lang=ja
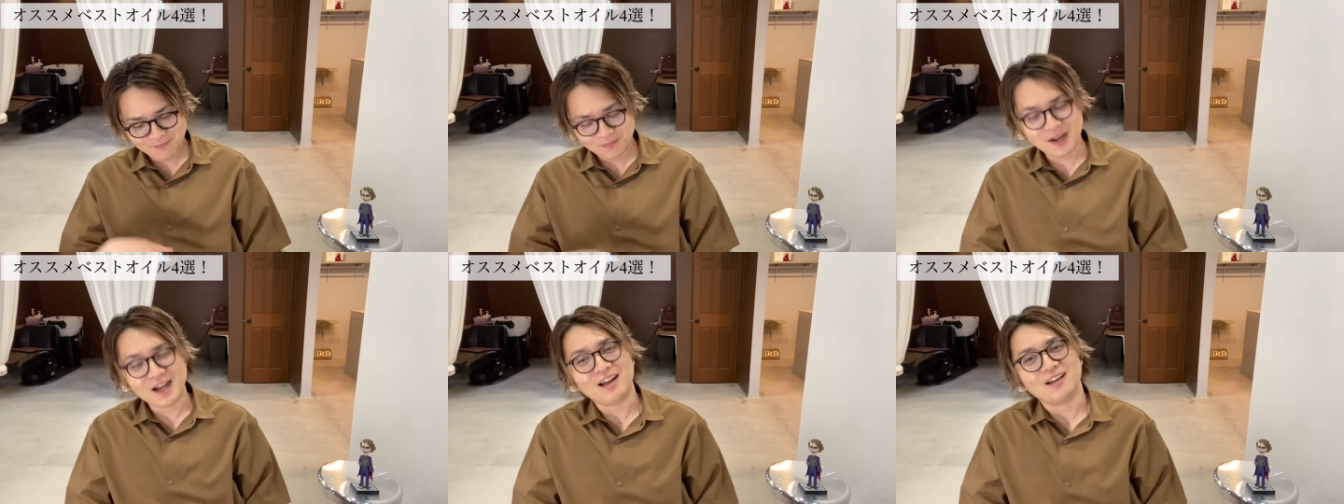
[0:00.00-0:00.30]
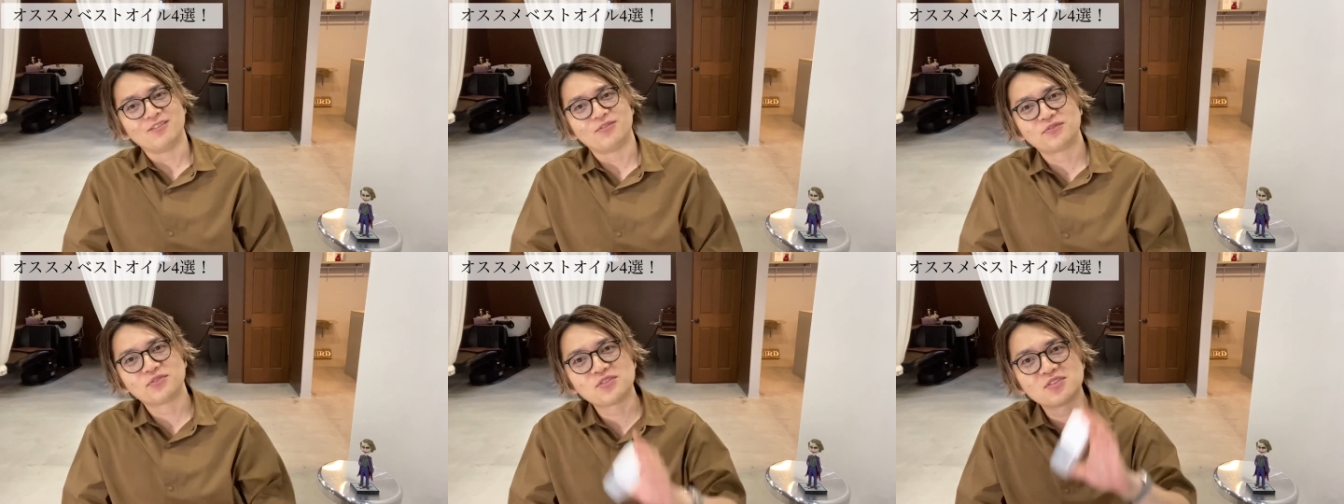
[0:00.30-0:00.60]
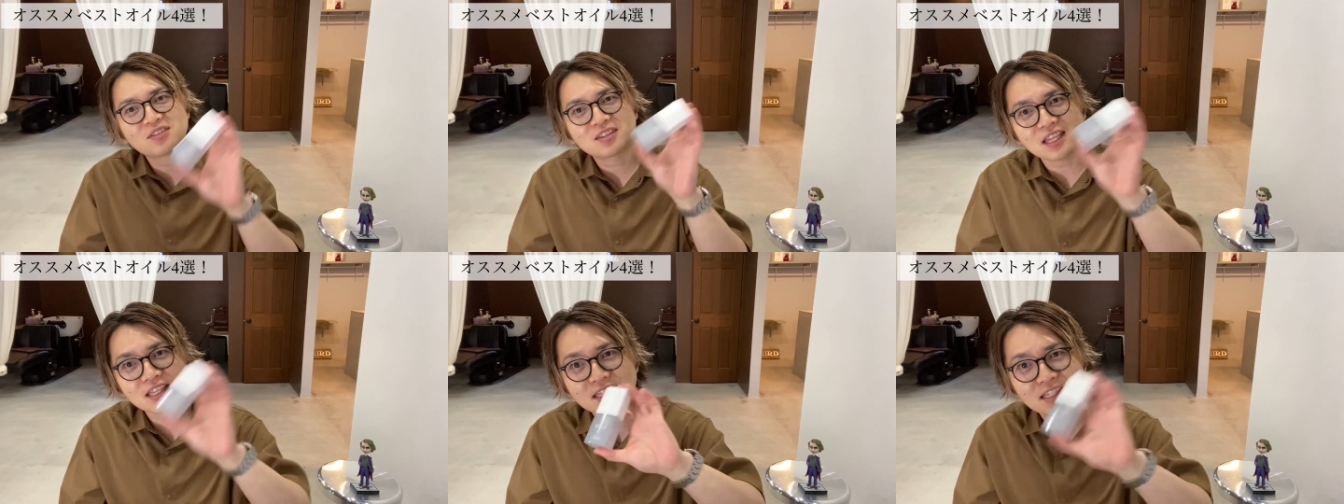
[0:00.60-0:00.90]

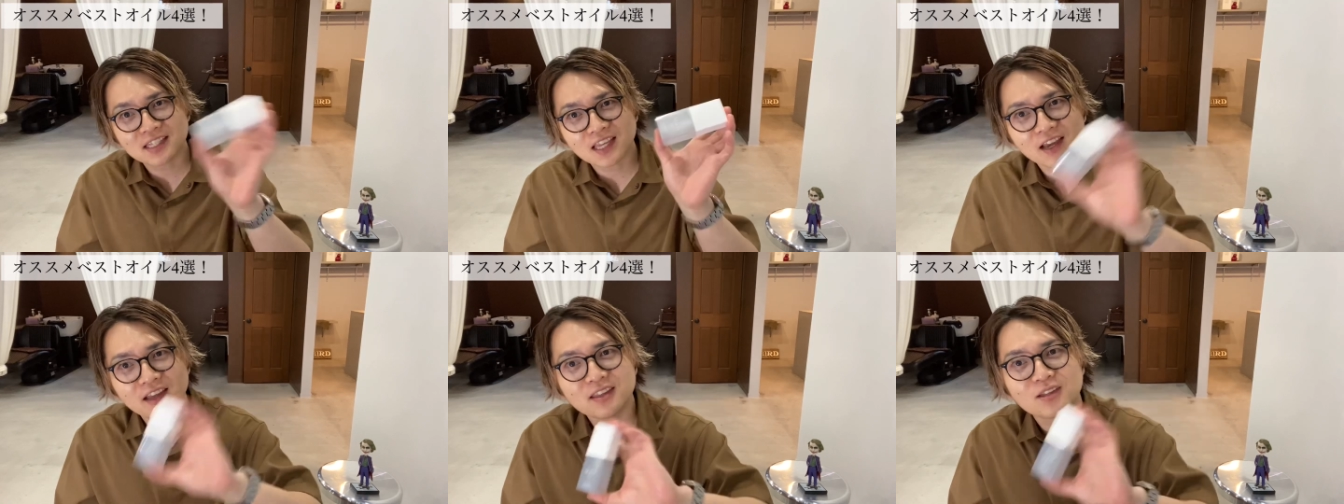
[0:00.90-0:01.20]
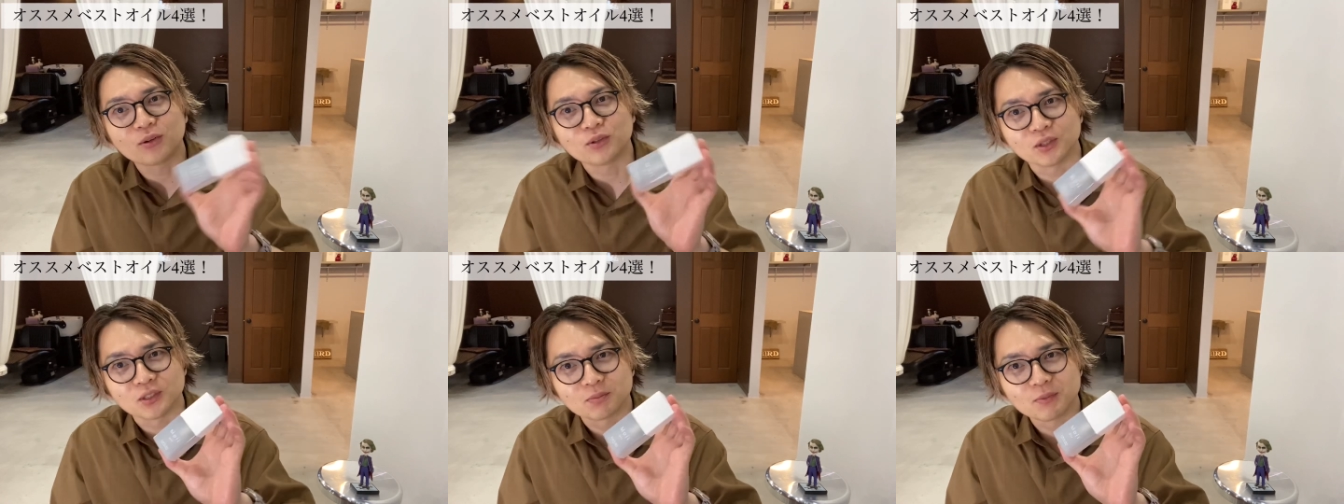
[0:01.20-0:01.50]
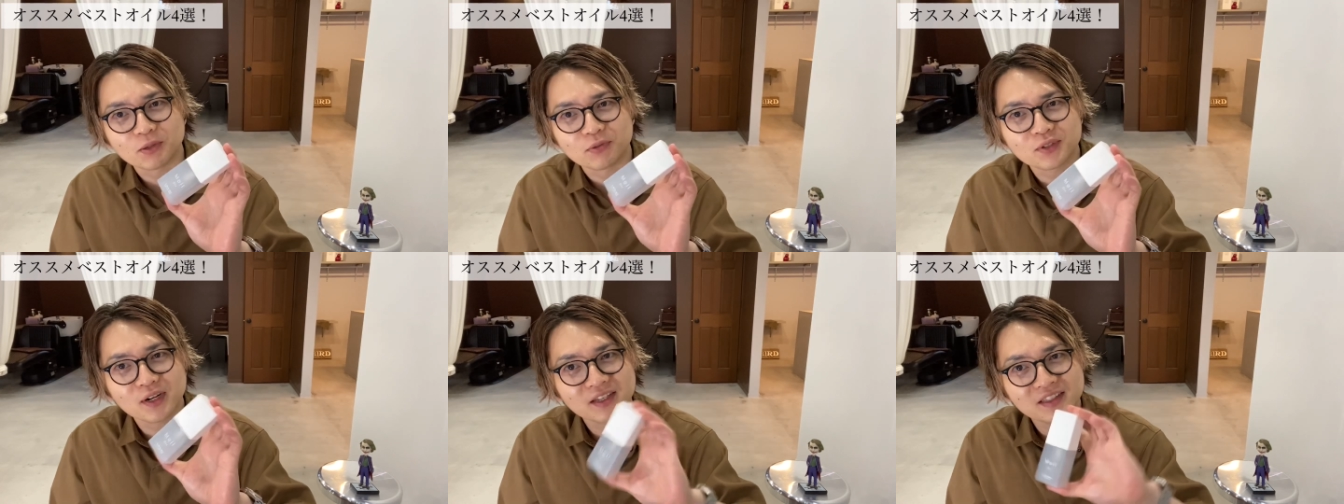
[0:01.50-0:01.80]
振って使えってことで
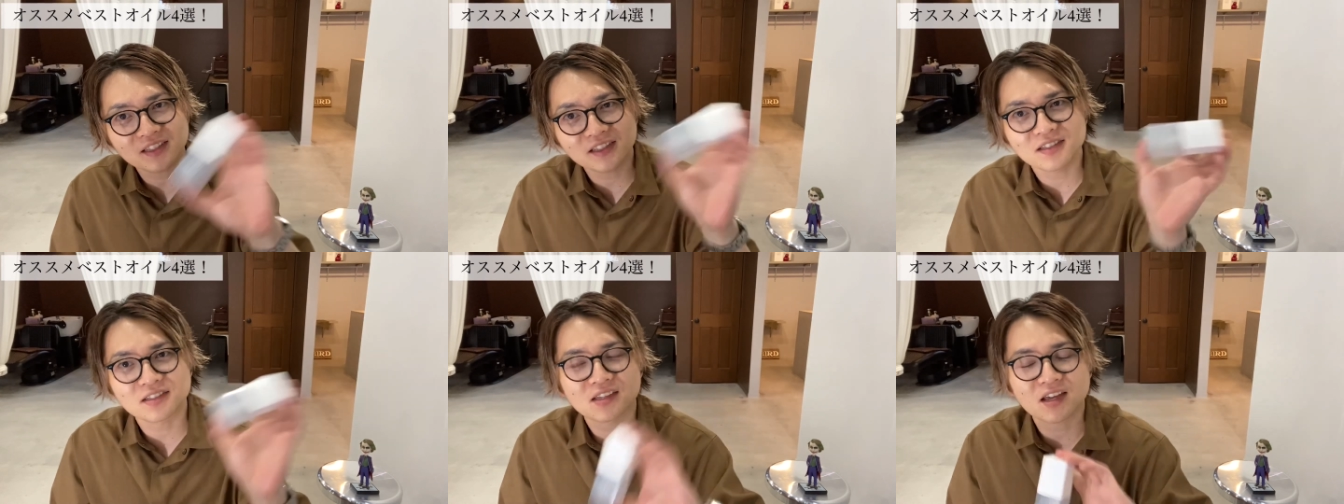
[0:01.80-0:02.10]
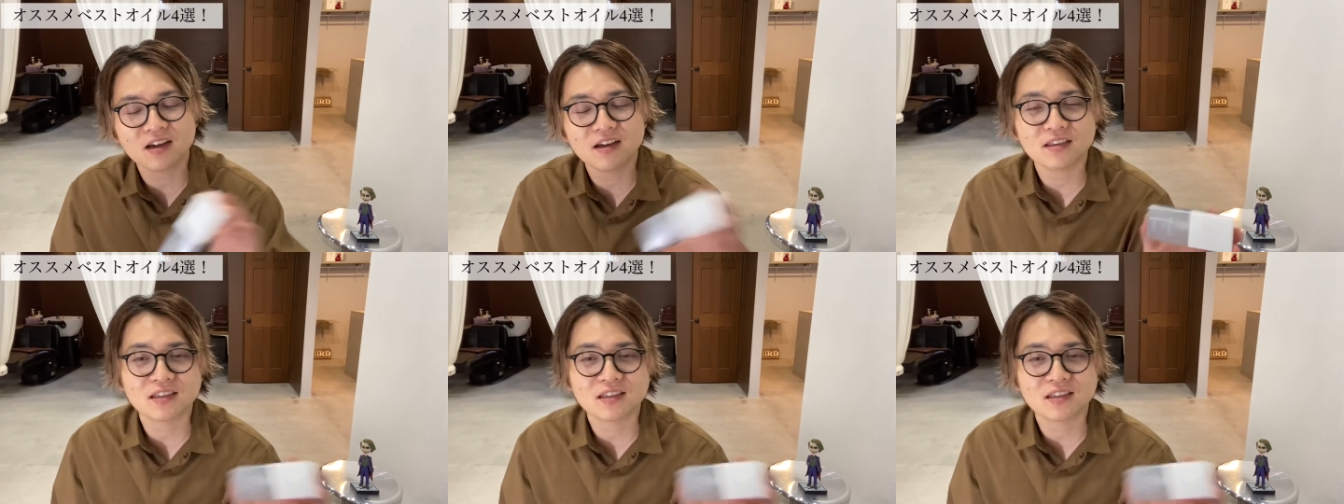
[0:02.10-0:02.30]
す。振らないで使っ